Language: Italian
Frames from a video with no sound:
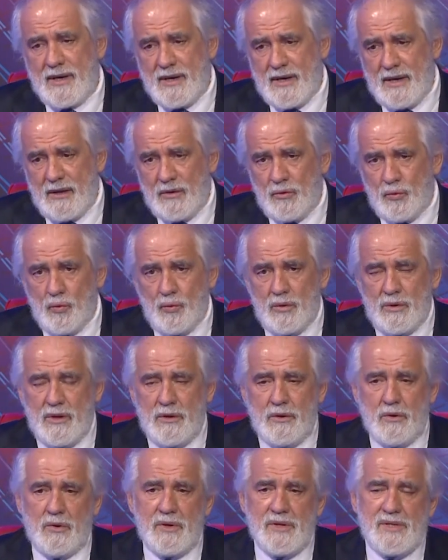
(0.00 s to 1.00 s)
che tutti
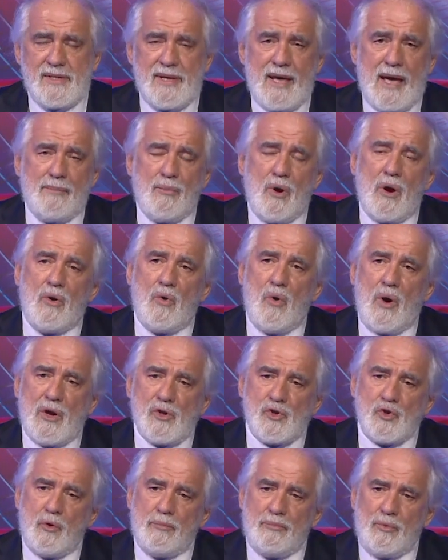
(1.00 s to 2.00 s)
noi stiamo ancora
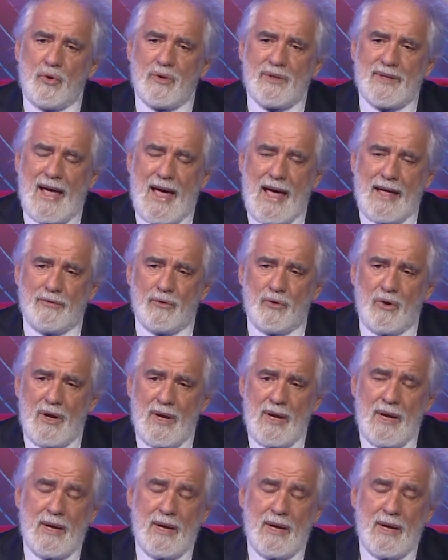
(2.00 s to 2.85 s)
sopportando